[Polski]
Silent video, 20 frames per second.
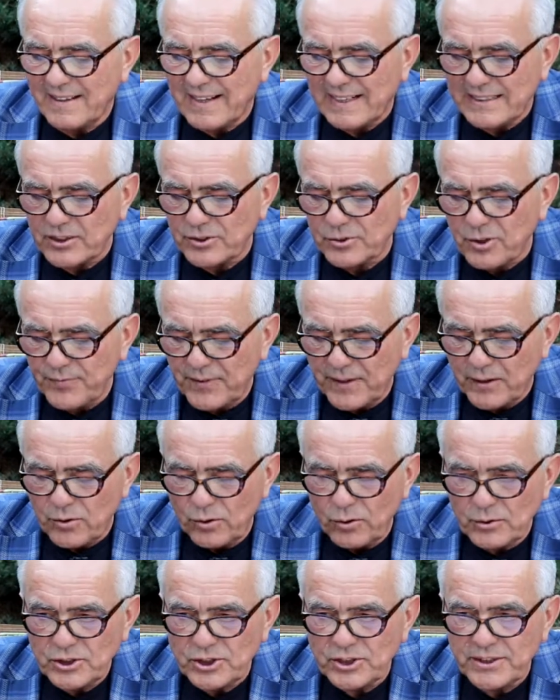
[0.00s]
katastrofy
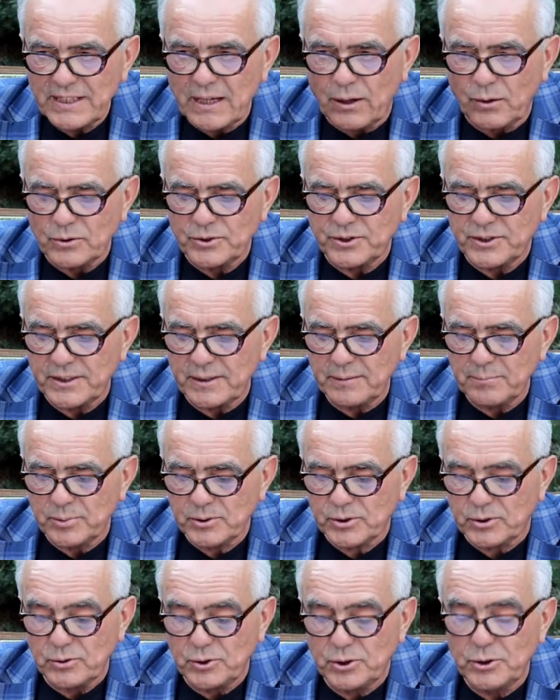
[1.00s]
ekologicznej na Odrze,
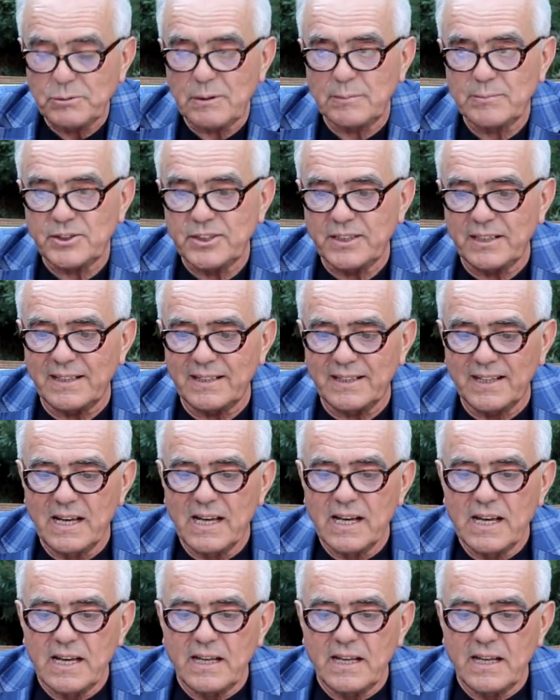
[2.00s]
bo sądziłem, że